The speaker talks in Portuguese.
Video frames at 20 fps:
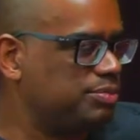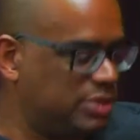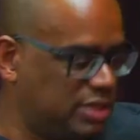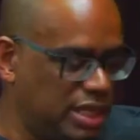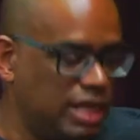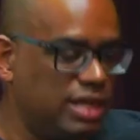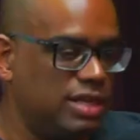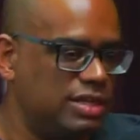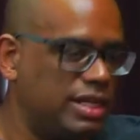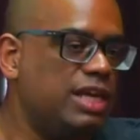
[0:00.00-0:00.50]

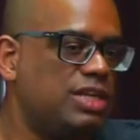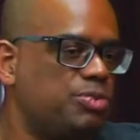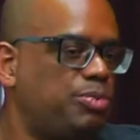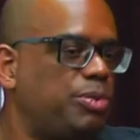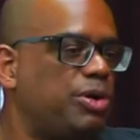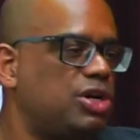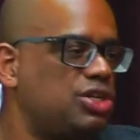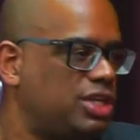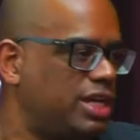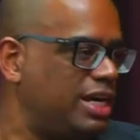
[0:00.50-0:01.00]
Tem, tem
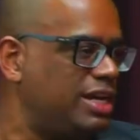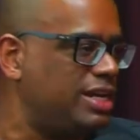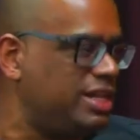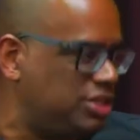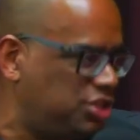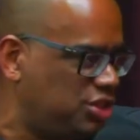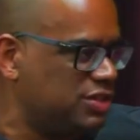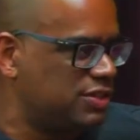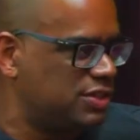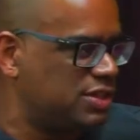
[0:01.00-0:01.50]
esporte que é
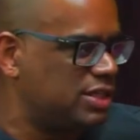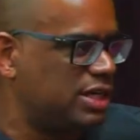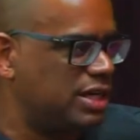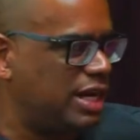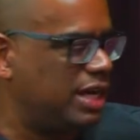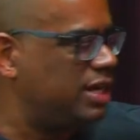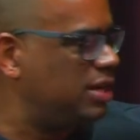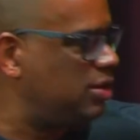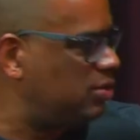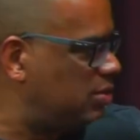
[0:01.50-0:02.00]
elitista.
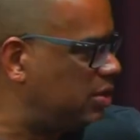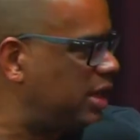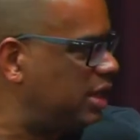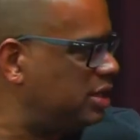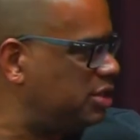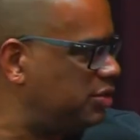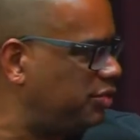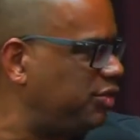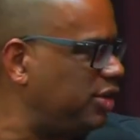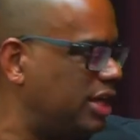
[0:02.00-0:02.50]
Aí eu, é
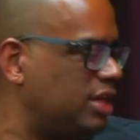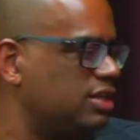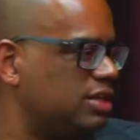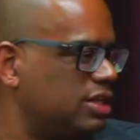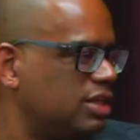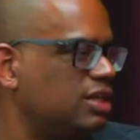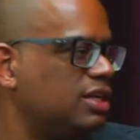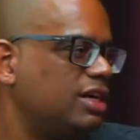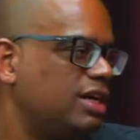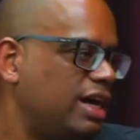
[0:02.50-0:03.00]
tênis, por
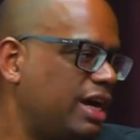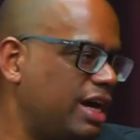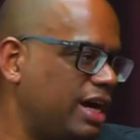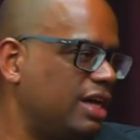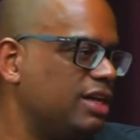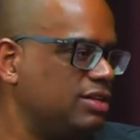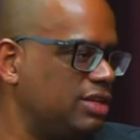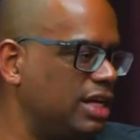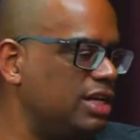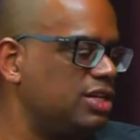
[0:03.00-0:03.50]
exemplo.
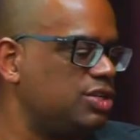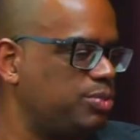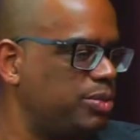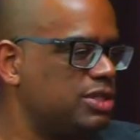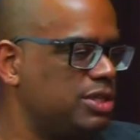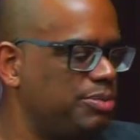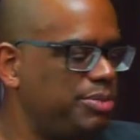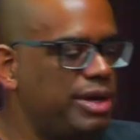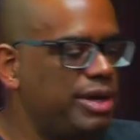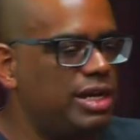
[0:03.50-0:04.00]
É, tênis, por
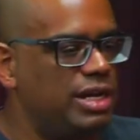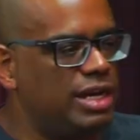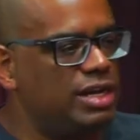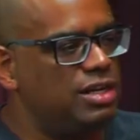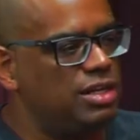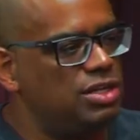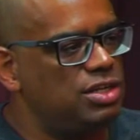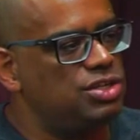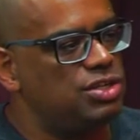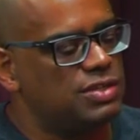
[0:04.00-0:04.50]
exemplo, ele é
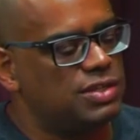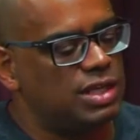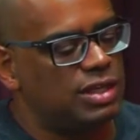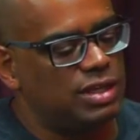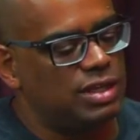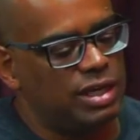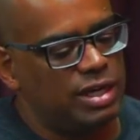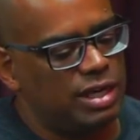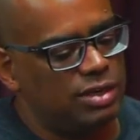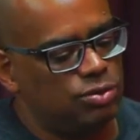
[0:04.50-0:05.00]
elitista,
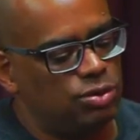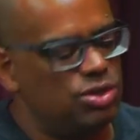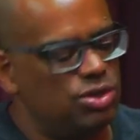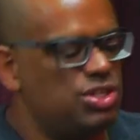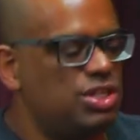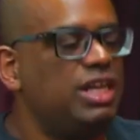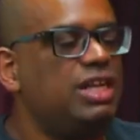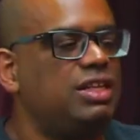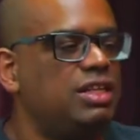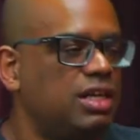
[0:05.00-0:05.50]
tá ligado?
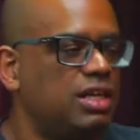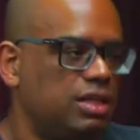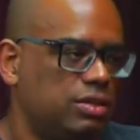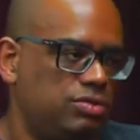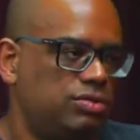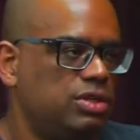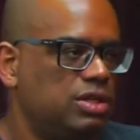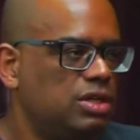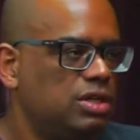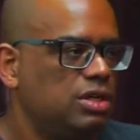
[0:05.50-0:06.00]
Hoje nem
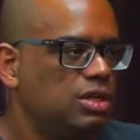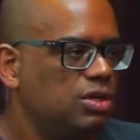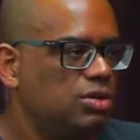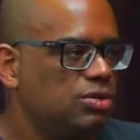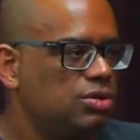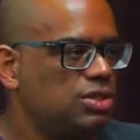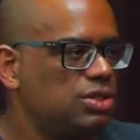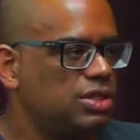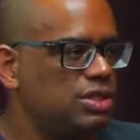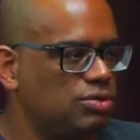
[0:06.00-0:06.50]
tanto.
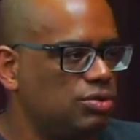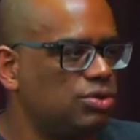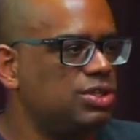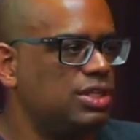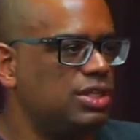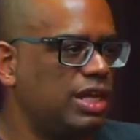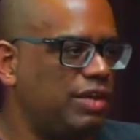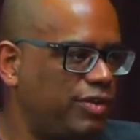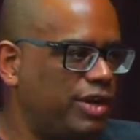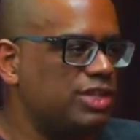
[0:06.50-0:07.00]
Hoje, hoje
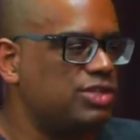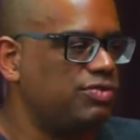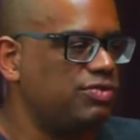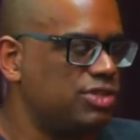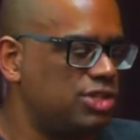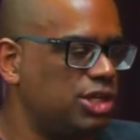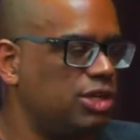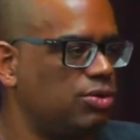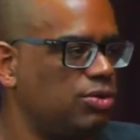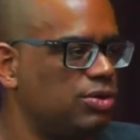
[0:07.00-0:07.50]
tá fácil
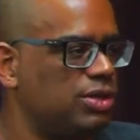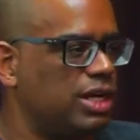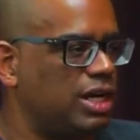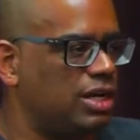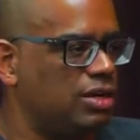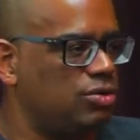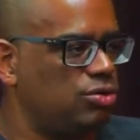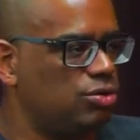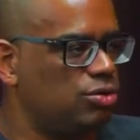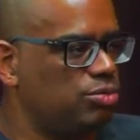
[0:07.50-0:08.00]
você
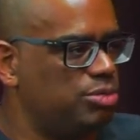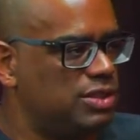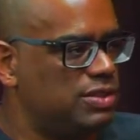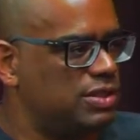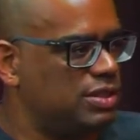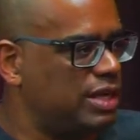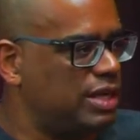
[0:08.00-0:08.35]
encontrar clubes.